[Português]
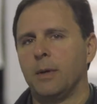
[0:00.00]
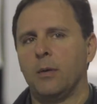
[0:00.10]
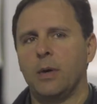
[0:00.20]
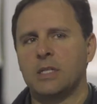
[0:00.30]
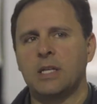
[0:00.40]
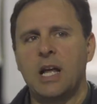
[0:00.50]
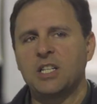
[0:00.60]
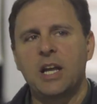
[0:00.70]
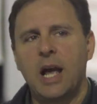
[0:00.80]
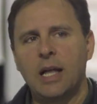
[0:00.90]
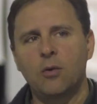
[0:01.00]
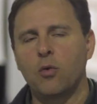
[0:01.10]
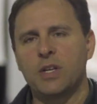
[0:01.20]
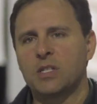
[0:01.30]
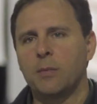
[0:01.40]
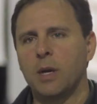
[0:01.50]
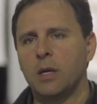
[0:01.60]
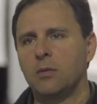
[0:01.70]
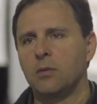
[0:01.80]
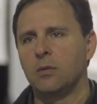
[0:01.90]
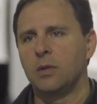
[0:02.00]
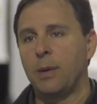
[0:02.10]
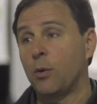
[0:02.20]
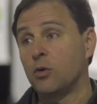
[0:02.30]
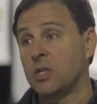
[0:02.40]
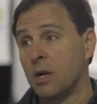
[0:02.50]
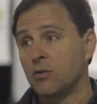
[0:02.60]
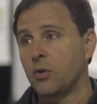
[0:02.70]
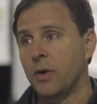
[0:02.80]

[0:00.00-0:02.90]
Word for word: é uma cidade ligada ao conhecimento e à produção de